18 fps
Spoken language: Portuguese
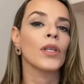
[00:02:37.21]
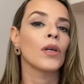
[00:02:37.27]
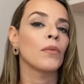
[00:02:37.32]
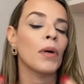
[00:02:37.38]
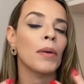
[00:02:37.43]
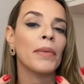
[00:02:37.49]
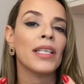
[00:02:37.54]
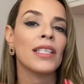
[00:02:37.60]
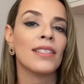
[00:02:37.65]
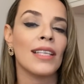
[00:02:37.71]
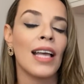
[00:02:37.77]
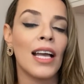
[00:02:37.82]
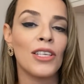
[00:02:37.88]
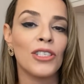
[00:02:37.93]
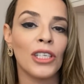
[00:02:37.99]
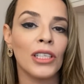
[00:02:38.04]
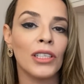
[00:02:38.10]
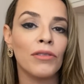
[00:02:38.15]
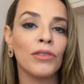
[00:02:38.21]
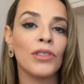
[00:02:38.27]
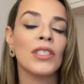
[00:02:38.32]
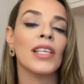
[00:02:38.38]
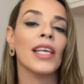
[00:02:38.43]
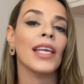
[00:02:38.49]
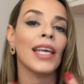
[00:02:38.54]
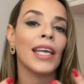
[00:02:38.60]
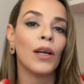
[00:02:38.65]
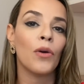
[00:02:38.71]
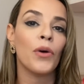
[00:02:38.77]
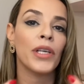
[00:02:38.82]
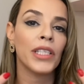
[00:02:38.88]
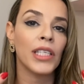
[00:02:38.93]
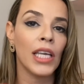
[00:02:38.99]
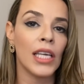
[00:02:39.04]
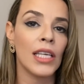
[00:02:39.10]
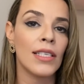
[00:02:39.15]
Uma mensagem que você
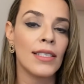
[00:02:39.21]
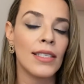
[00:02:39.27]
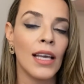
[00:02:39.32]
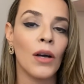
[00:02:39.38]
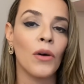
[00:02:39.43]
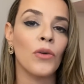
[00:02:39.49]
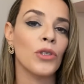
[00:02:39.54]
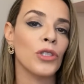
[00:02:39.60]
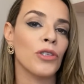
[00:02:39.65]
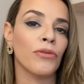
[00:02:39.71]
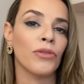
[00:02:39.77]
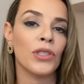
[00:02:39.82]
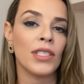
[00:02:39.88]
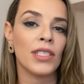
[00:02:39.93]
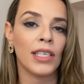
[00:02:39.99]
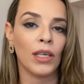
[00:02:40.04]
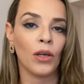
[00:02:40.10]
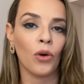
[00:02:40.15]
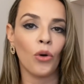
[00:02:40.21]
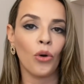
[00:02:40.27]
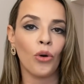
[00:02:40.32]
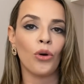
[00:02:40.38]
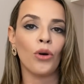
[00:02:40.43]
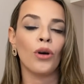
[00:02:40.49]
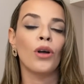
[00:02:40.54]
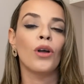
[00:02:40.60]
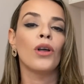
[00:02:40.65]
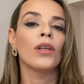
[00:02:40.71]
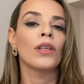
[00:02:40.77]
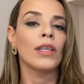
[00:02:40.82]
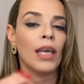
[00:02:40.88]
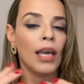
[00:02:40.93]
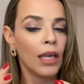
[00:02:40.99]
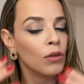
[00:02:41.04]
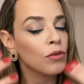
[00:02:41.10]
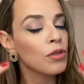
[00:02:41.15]
reconheça onde você errou
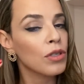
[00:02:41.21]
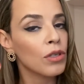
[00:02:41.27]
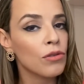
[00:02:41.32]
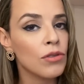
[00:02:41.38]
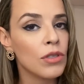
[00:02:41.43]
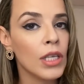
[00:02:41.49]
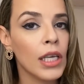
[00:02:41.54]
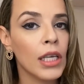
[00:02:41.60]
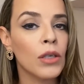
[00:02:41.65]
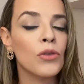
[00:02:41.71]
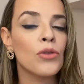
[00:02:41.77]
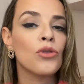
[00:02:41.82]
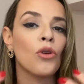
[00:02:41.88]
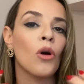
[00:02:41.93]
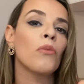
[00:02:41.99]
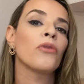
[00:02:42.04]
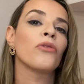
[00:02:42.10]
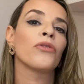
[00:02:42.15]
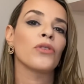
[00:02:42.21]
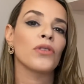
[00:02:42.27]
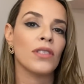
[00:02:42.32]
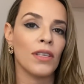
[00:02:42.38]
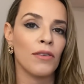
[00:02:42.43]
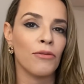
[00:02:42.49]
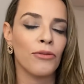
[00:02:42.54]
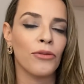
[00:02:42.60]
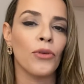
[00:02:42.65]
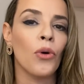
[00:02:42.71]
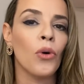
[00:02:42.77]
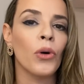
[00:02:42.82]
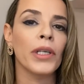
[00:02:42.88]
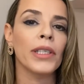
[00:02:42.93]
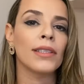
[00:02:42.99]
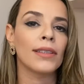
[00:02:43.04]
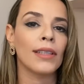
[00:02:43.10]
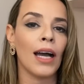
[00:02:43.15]
né, os seus erros, como você
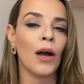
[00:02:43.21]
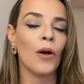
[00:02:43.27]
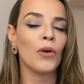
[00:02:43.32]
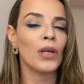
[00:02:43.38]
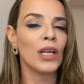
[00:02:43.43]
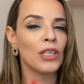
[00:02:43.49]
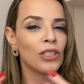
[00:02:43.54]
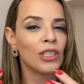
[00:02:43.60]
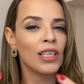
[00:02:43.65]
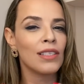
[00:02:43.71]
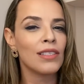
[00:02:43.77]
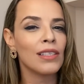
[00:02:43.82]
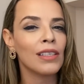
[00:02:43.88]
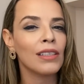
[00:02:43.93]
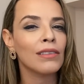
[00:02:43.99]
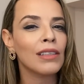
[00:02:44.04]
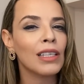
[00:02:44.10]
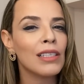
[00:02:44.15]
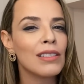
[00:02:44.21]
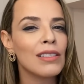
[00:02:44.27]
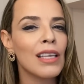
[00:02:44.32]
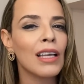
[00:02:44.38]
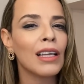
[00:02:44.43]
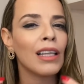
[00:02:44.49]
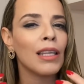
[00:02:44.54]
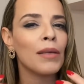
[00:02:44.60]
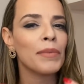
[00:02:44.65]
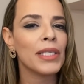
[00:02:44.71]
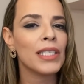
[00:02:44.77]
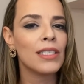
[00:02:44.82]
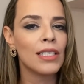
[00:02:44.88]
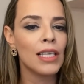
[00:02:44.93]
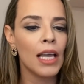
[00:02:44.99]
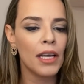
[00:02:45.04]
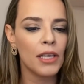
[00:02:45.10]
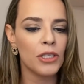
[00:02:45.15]
foi e tal. Eu acho que assim, tem que ser aquela
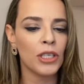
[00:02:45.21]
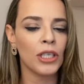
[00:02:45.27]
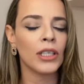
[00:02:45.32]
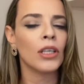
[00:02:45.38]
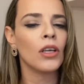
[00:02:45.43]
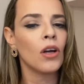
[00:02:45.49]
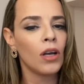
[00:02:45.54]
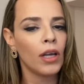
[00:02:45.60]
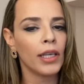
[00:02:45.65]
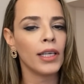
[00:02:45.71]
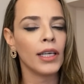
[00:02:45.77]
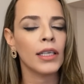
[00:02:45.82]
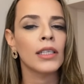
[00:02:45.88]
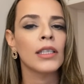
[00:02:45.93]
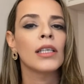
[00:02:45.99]
mensagem que, olha,